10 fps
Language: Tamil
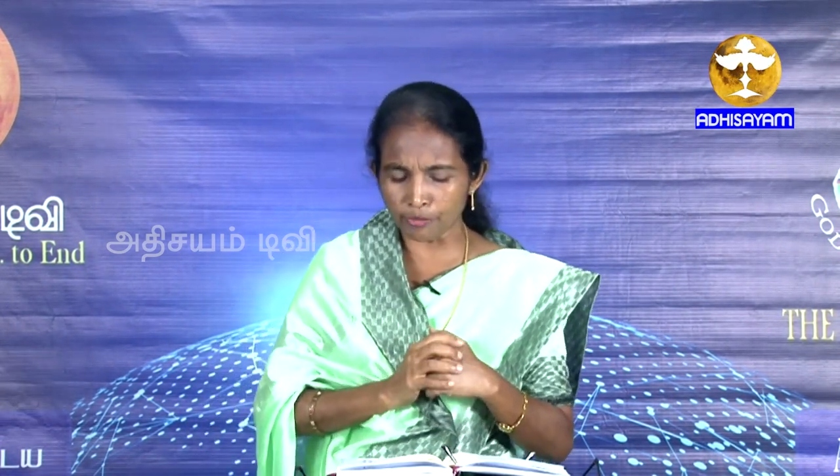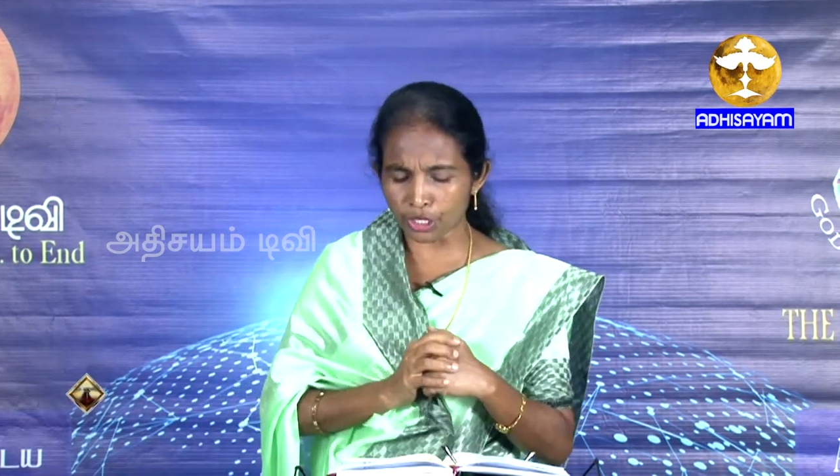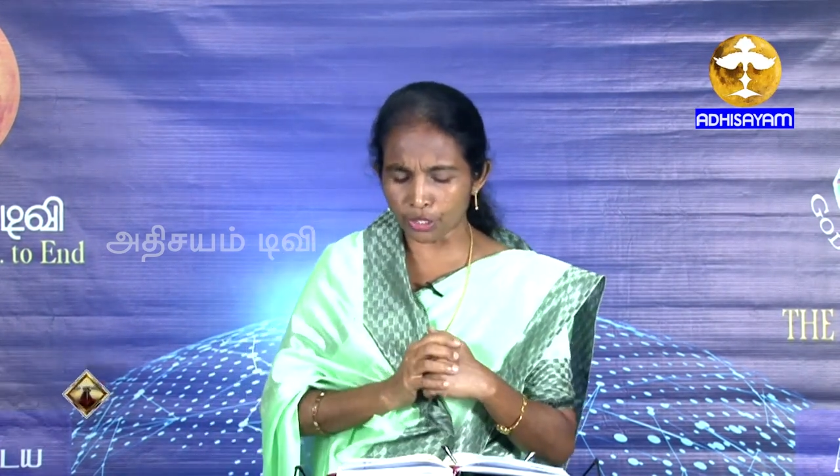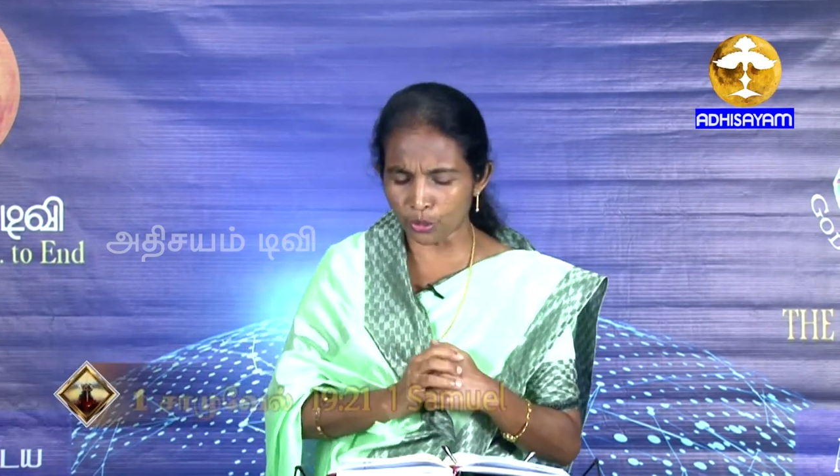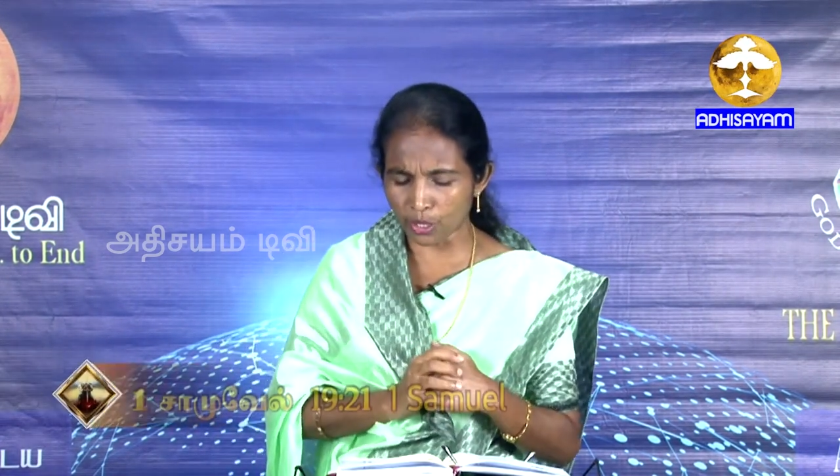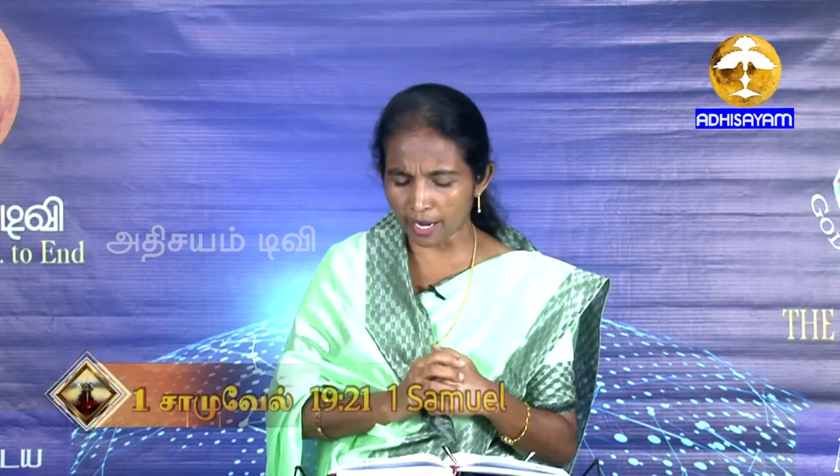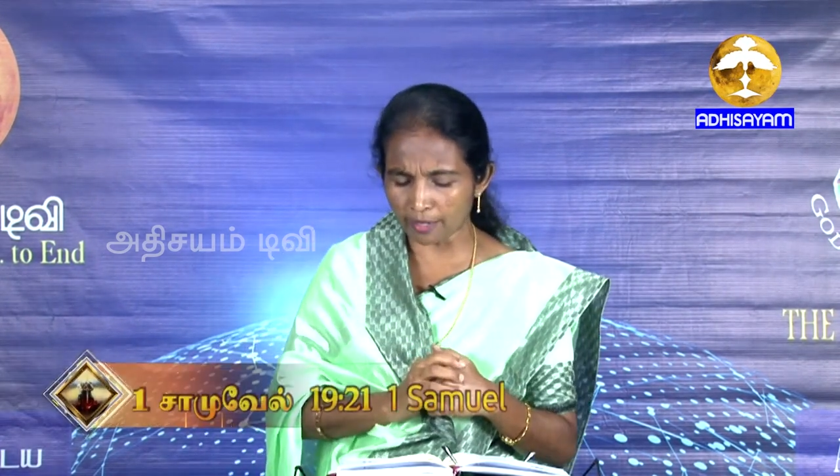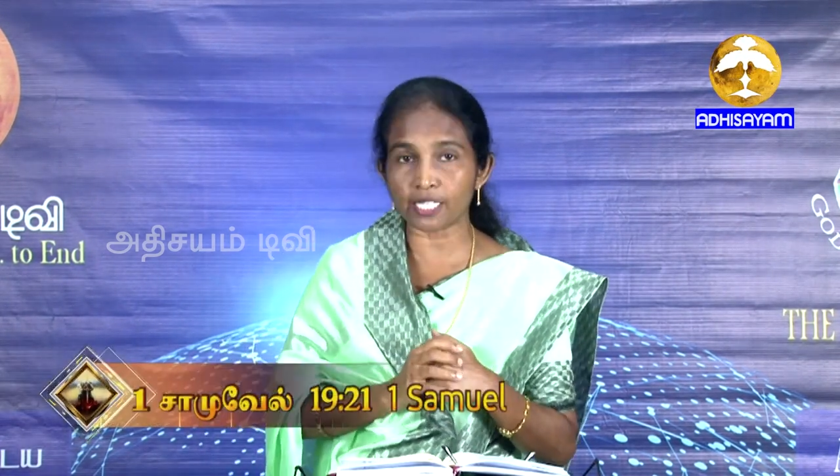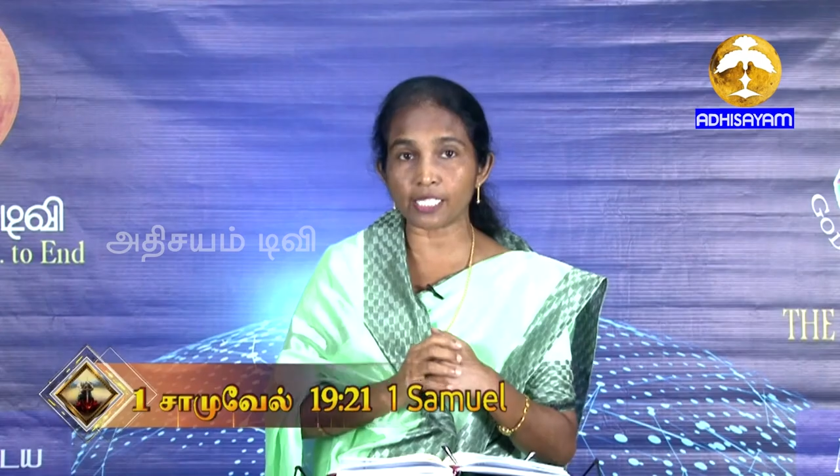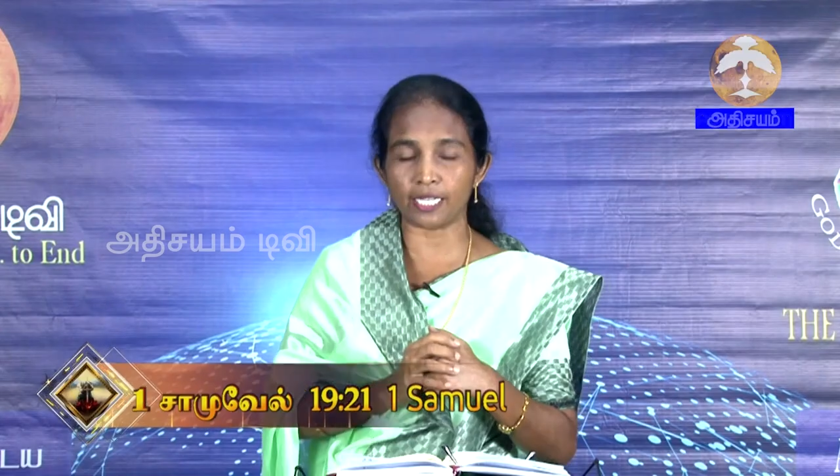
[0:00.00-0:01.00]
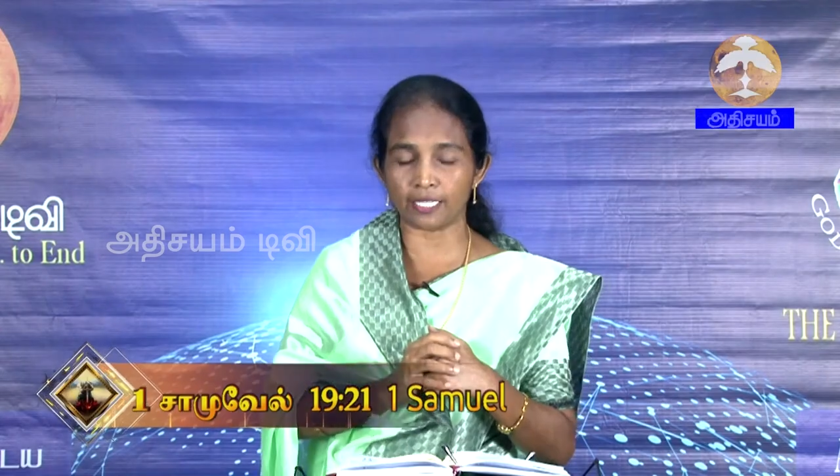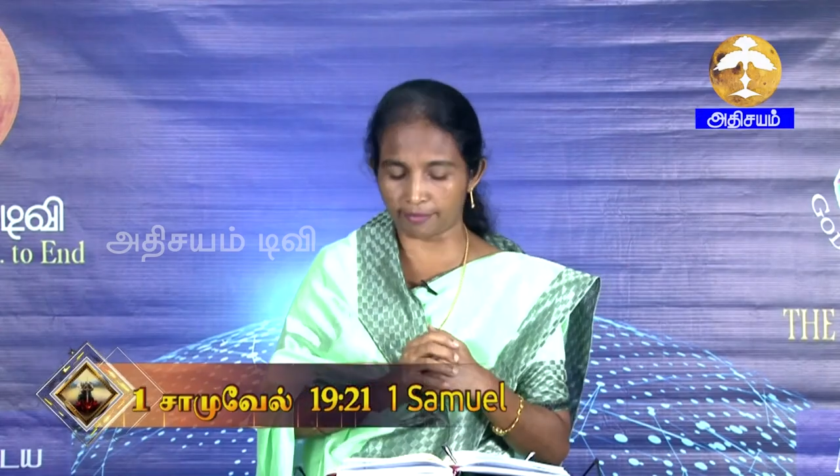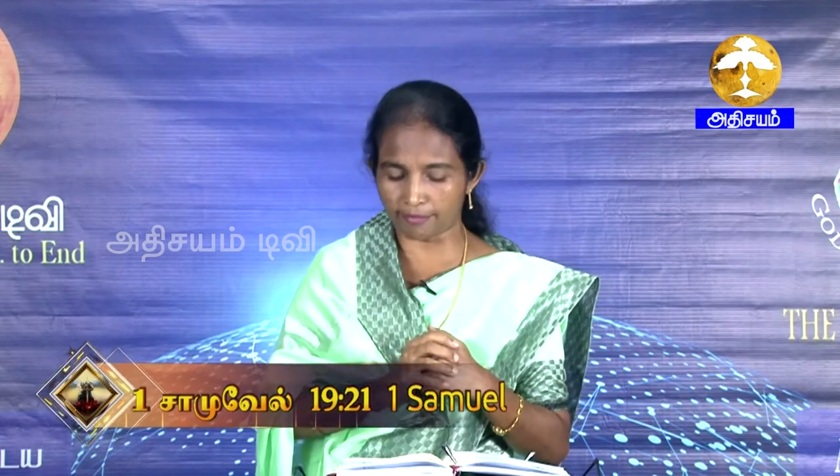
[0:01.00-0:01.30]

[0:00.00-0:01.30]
இருபத்தி ஓராவது வசனம்